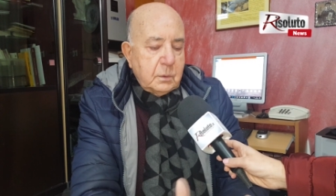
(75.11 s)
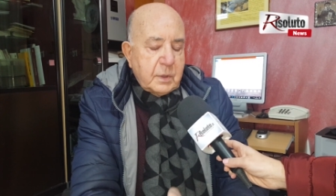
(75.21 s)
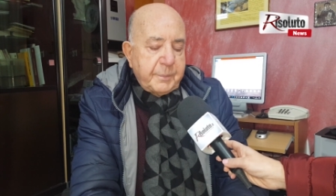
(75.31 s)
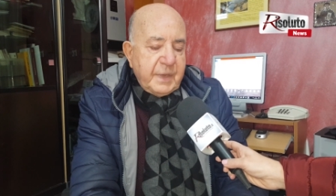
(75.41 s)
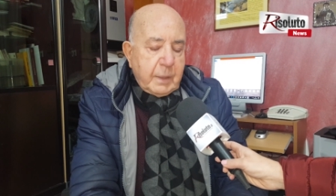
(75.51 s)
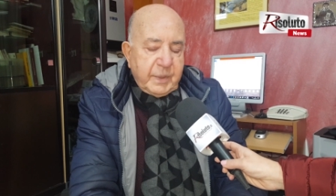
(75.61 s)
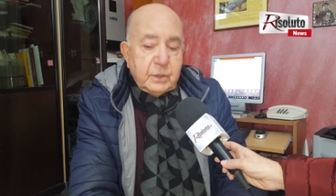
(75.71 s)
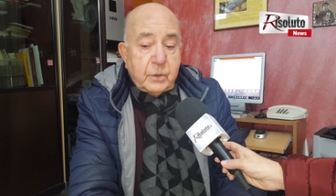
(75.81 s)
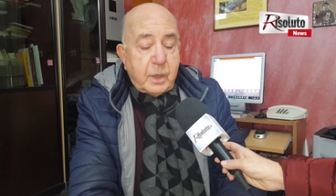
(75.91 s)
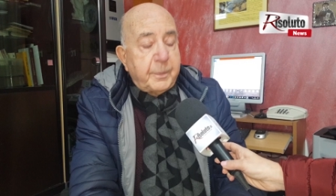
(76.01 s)
Un
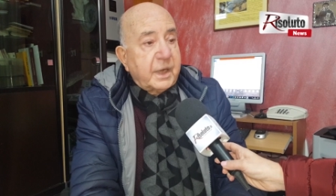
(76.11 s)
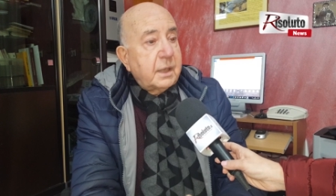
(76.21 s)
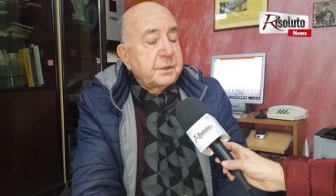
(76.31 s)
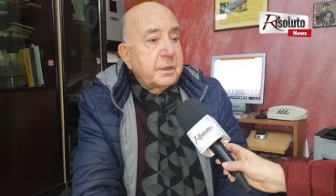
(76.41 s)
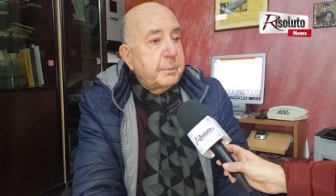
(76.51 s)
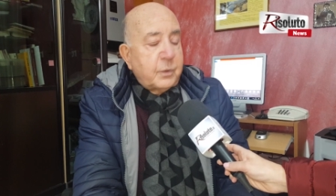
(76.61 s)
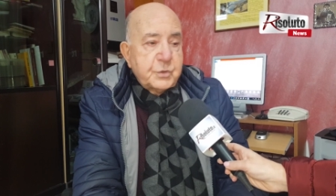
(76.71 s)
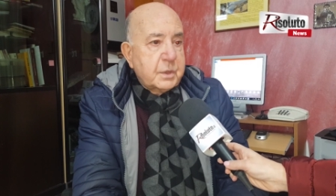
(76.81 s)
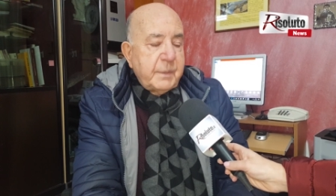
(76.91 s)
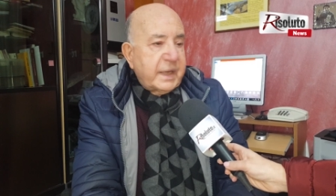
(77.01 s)
abbigliamento che per altri
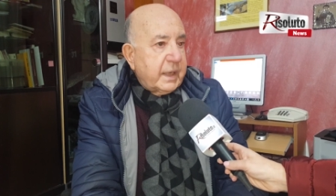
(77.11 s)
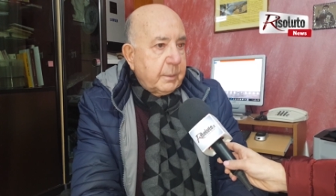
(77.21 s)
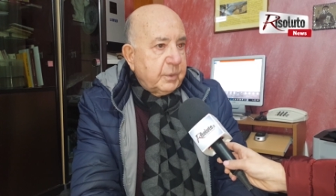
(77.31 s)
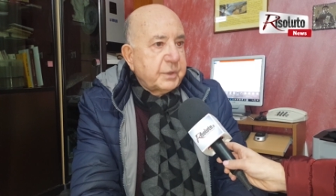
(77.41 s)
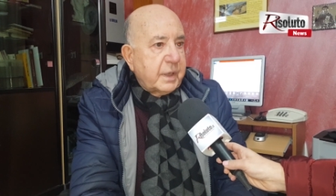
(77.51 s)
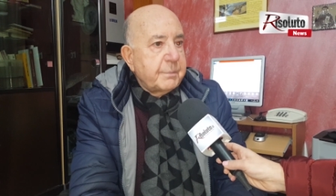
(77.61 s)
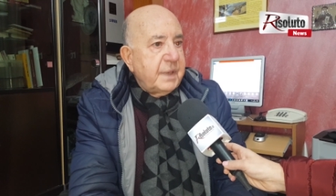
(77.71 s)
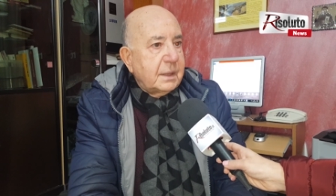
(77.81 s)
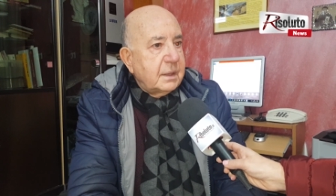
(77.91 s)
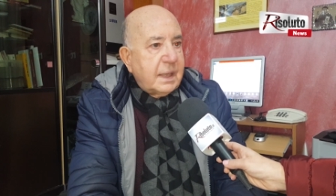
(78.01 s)
posti magari
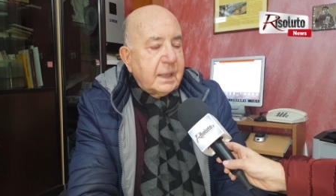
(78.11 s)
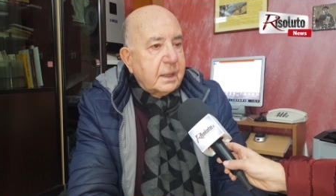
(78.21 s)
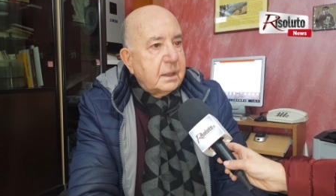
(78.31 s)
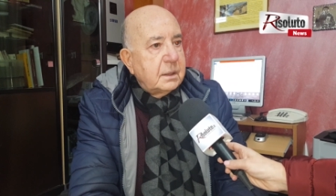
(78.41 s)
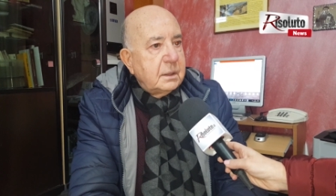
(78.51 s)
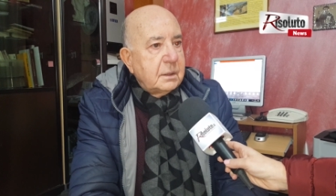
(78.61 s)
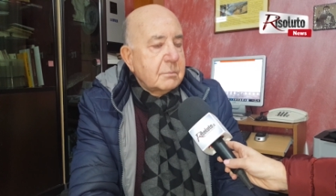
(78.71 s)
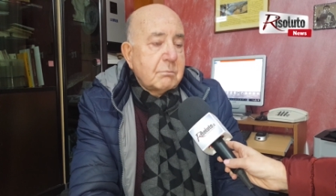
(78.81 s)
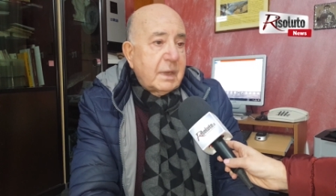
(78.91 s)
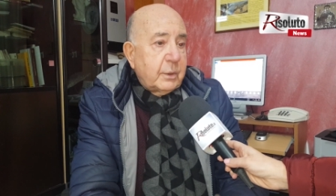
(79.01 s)
potrebbe andare,
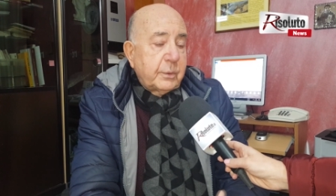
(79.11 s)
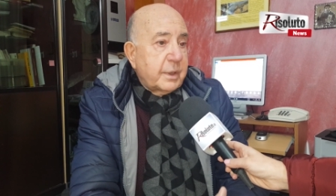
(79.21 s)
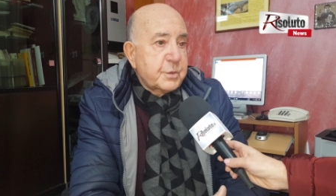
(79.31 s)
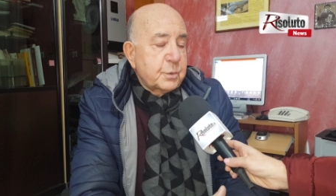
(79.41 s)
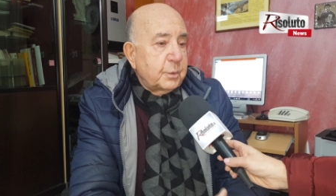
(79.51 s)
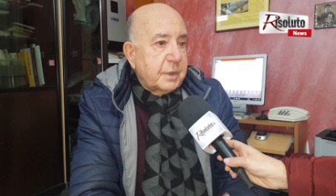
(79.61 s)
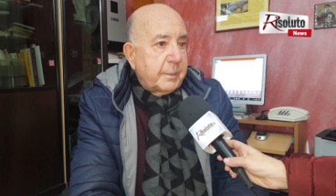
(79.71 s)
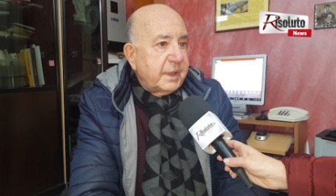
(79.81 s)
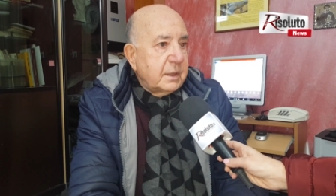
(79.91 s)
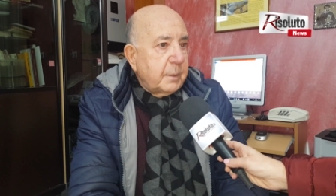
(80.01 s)
ma non
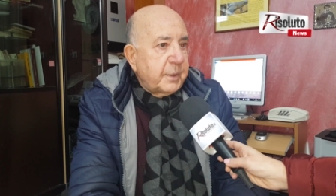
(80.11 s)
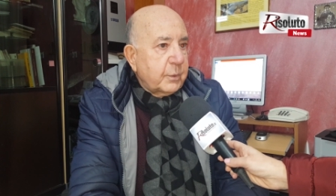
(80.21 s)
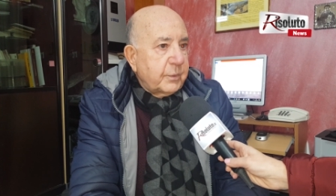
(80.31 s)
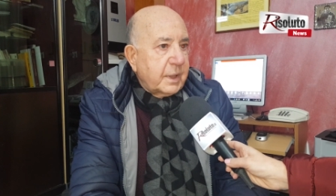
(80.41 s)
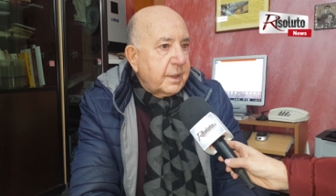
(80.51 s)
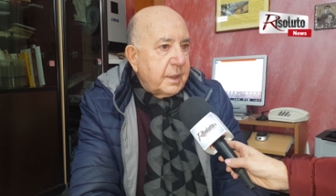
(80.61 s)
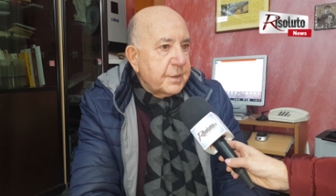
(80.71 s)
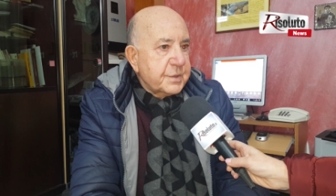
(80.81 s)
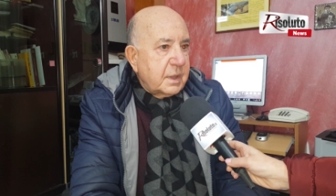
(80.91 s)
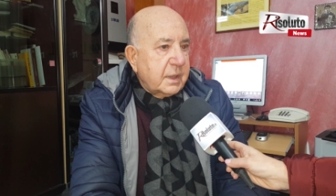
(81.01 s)
assolutamente per una
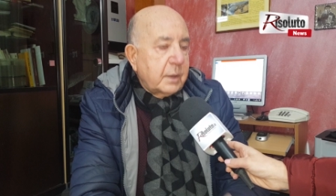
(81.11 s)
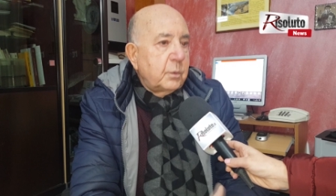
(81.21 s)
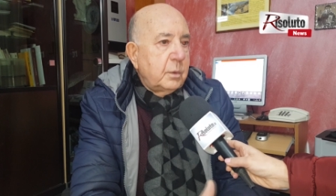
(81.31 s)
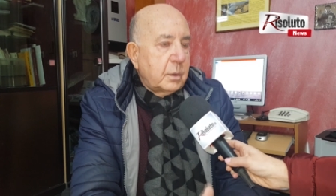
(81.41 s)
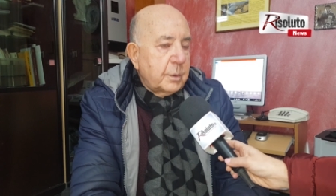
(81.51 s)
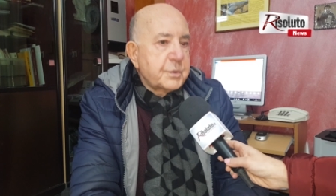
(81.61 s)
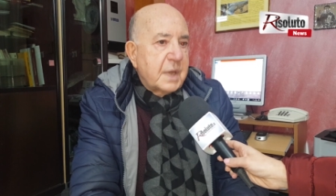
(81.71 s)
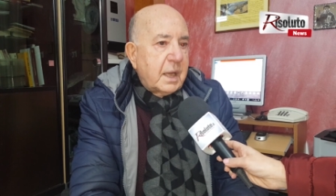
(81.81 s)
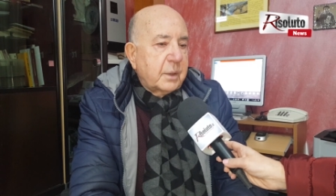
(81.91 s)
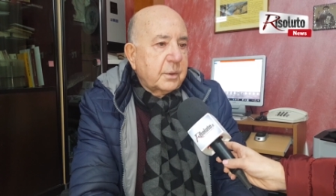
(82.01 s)
chiesa, che è un luogo
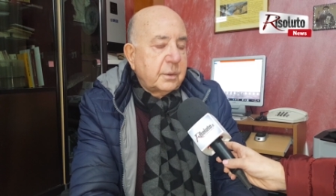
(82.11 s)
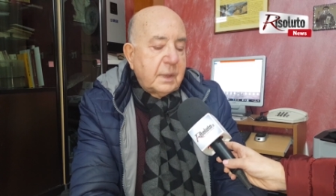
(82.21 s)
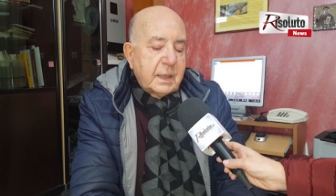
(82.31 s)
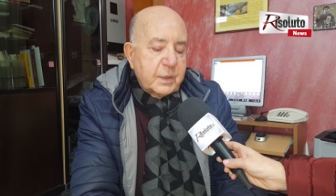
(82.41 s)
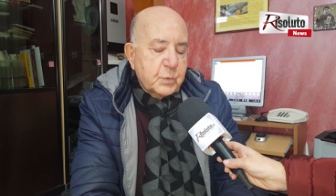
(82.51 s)
sacro, ha la